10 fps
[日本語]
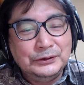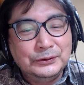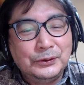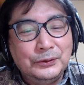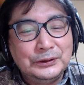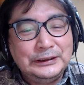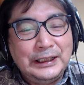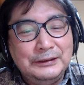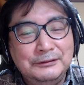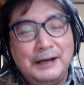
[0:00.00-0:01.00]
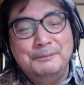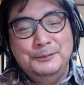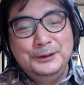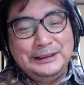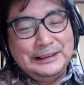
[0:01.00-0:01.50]
有効期限は
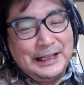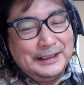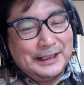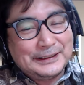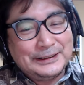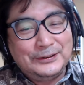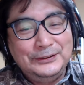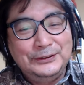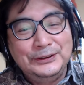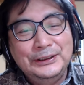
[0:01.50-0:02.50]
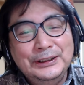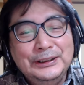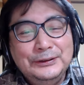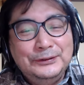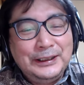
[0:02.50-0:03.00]
無期限ですという
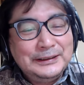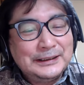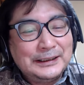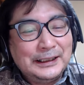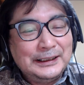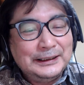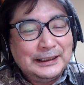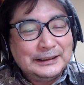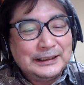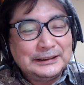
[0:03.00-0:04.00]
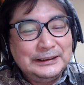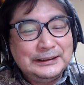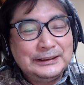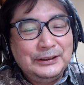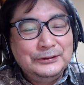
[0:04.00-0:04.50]
フレーズが書かれた写
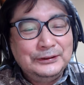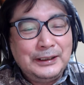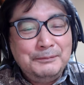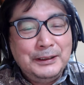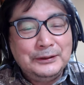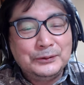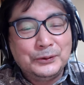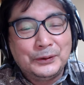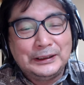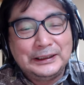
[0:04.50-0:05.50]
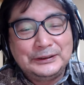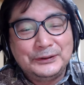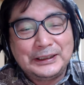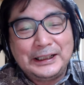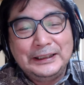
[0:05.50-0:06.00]
真付きの運転免許証の形
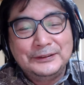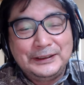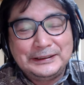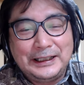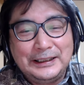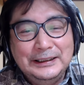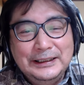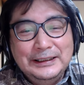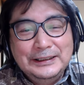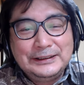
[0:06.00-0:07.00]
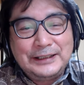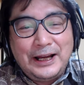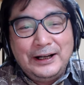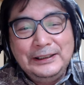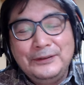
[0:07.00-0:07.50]
をしたカードでした。
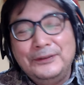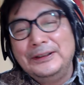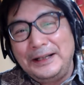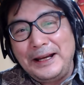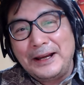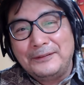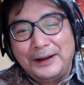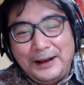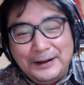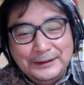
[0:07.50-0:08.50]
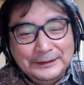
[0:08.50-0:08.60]
最高だね、これ。